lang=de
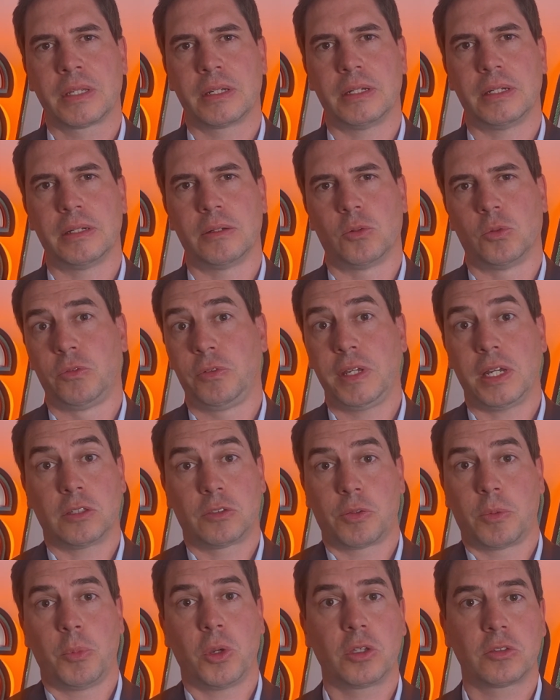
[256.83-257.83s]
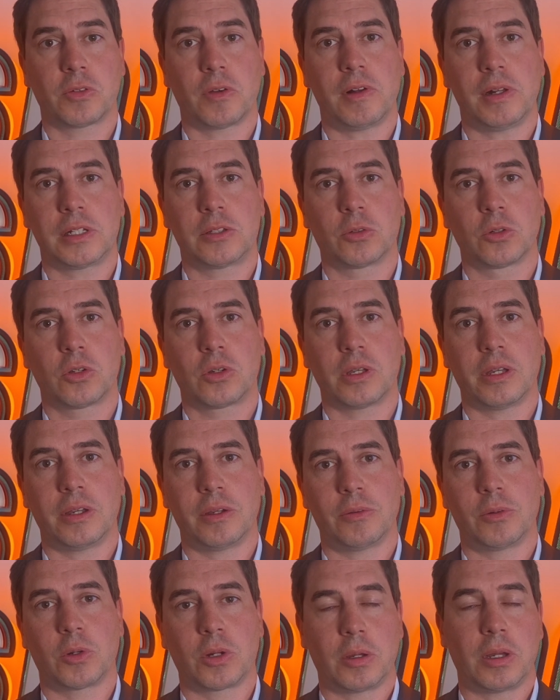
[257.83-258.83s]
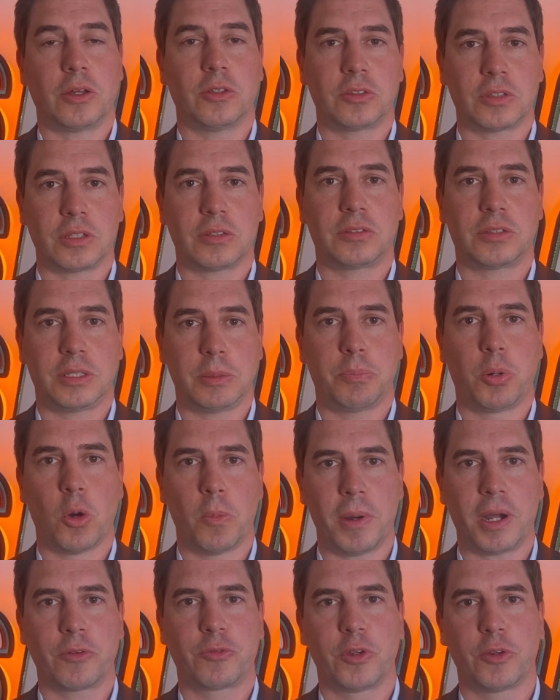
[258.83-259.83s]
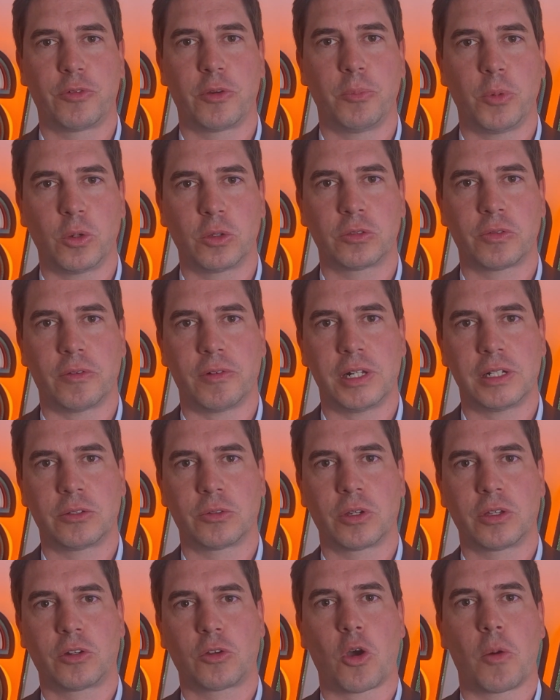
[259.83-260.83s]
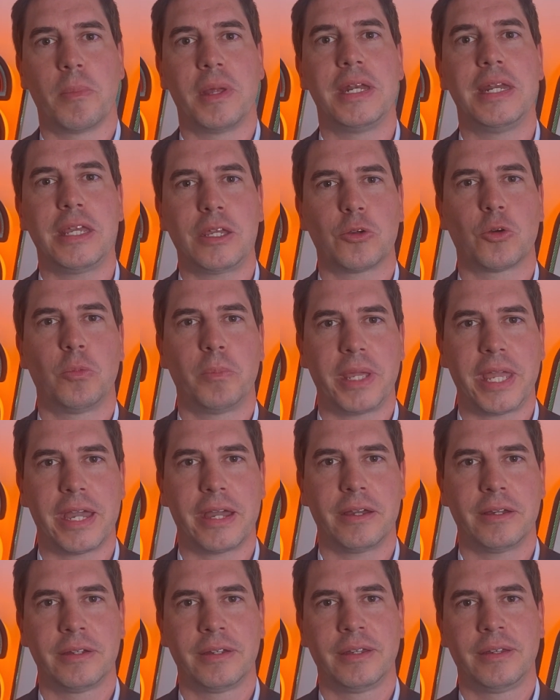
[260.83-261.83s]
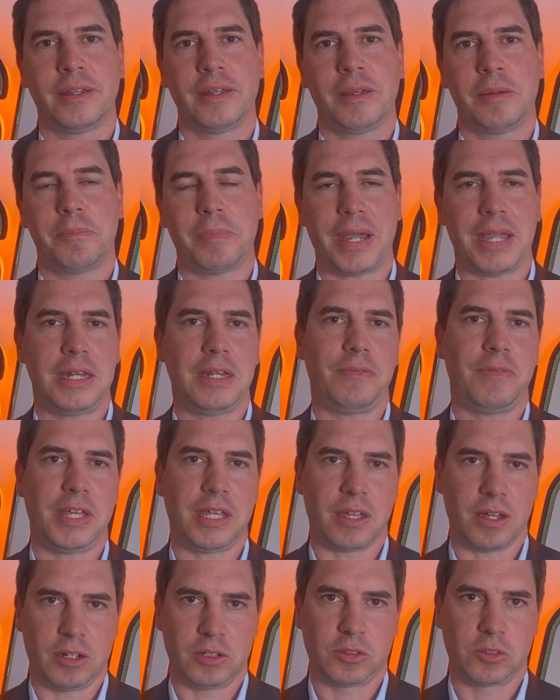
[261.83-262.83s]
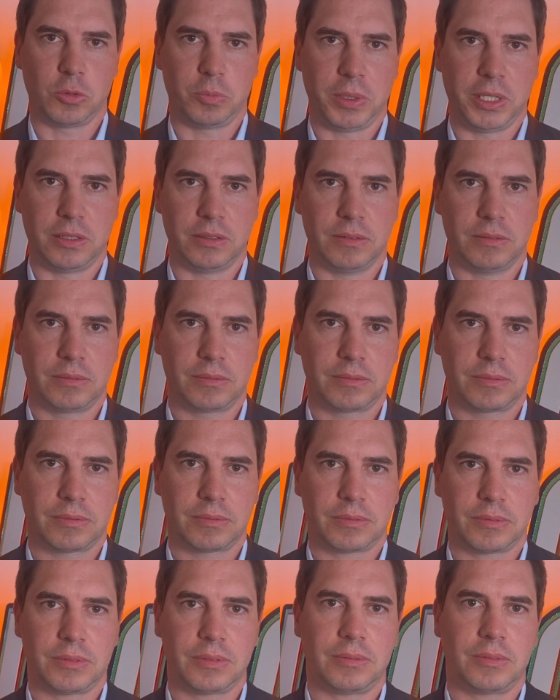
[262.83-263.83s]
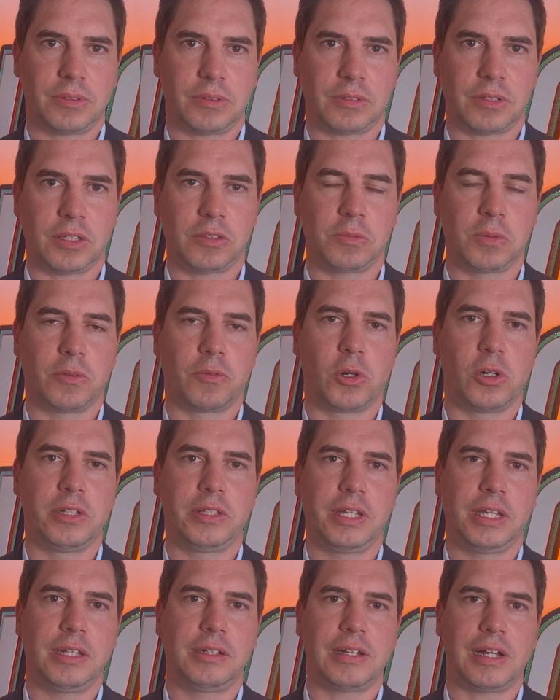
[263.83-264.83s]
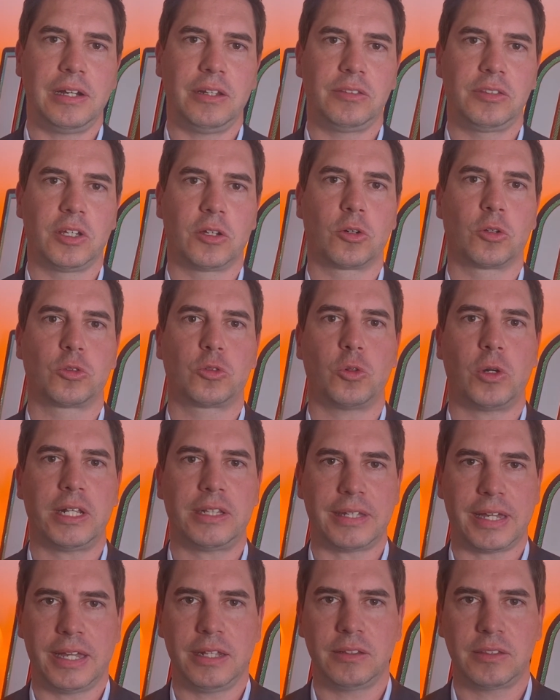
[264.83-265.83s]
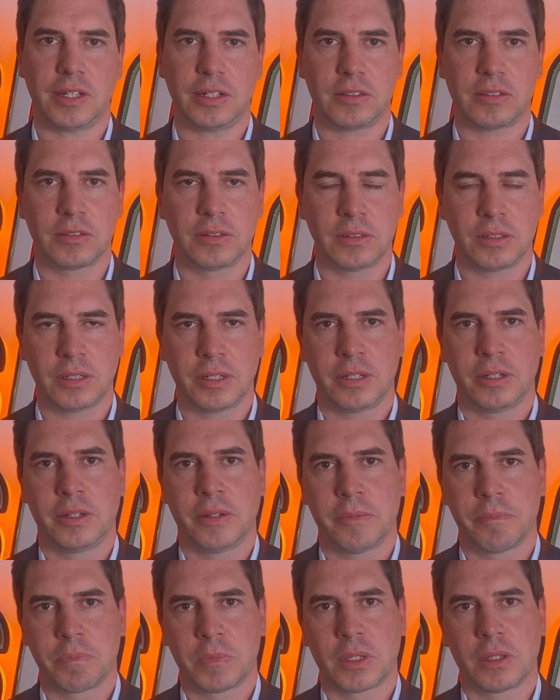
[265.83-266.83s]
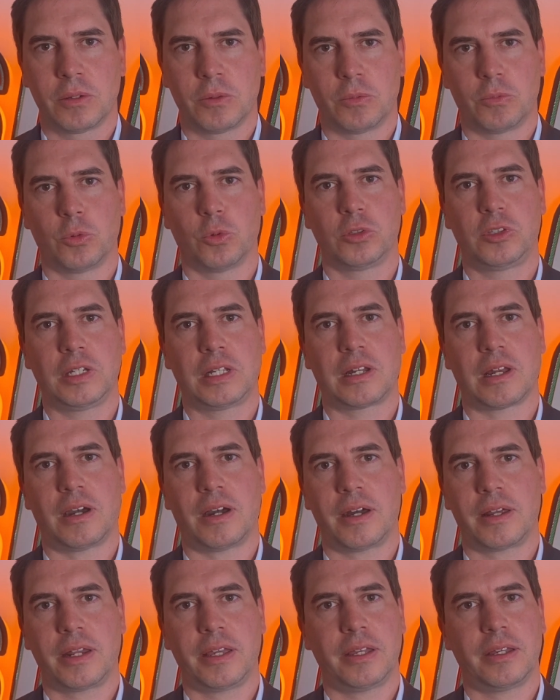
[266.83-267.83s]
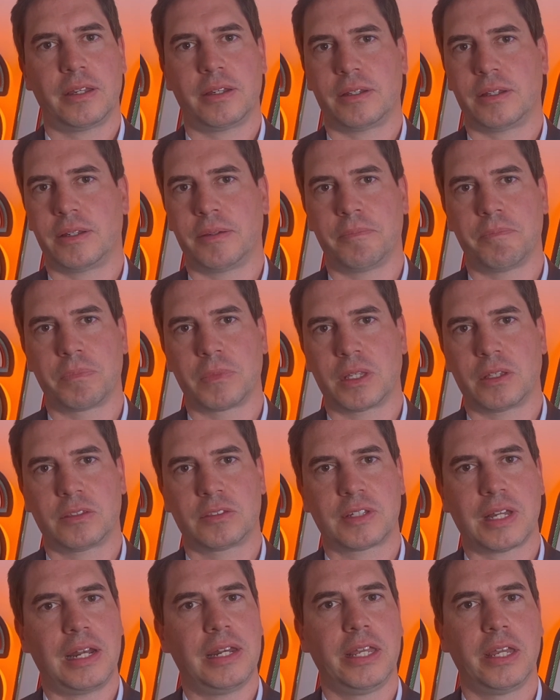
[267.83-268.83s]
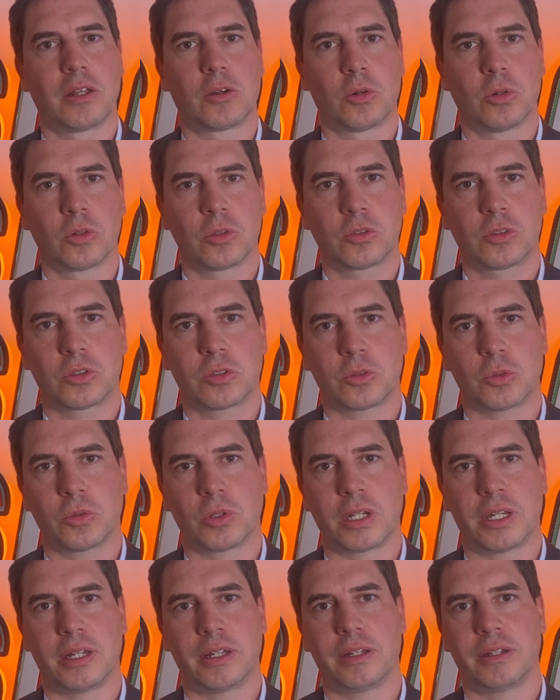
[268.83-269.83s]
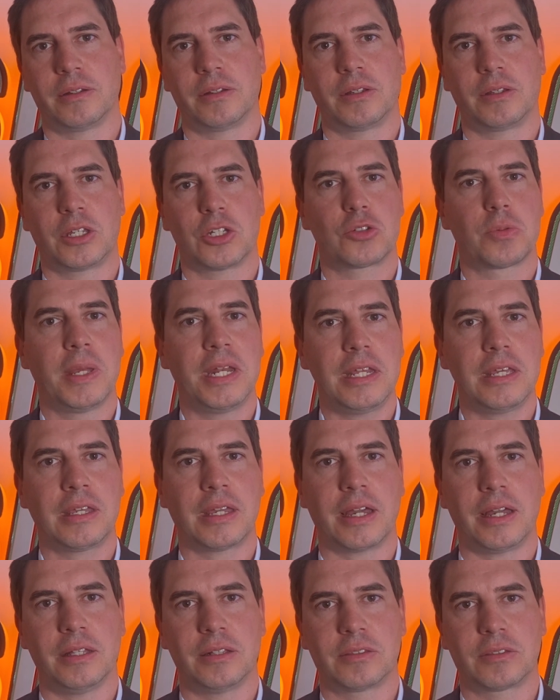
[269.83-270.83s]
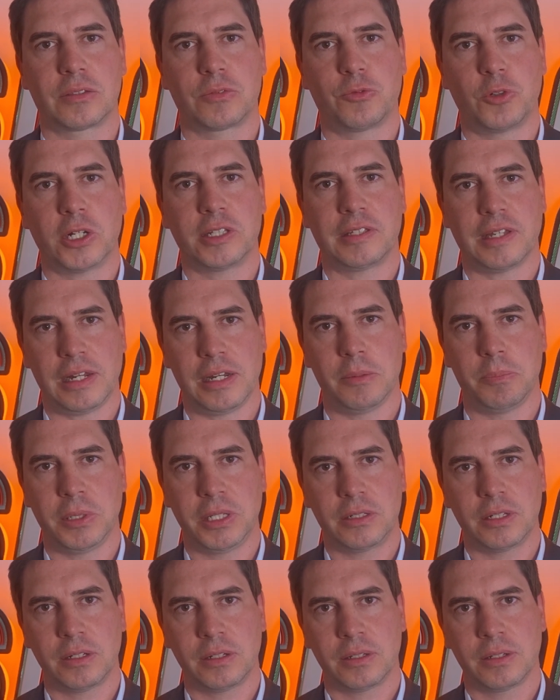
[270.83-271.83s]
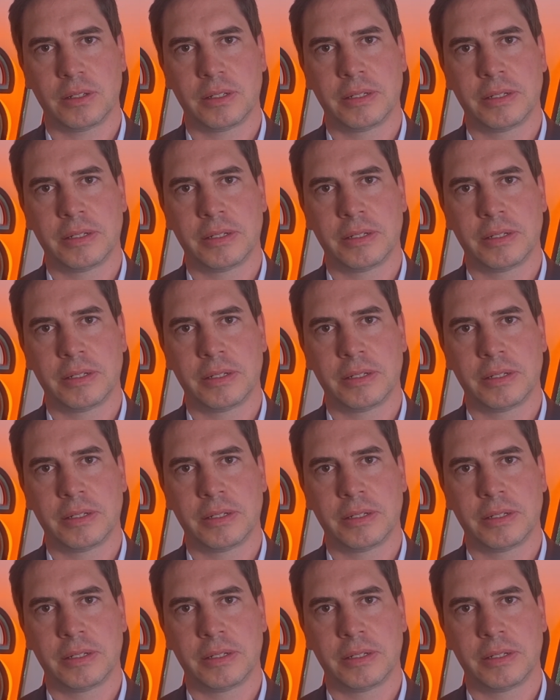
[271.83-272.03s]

Äh, und wir als Vermögensverwaltung äh, oder als, Depotbank für Vermögensverwaltung kommen nicht umher, beide Wege anzubieten. Das heißt, wir wollen Digitalisierung dort einsetzen, wo sie klare ähm, Skalierungs- oder Geschwindigkeitsvorteile bietet.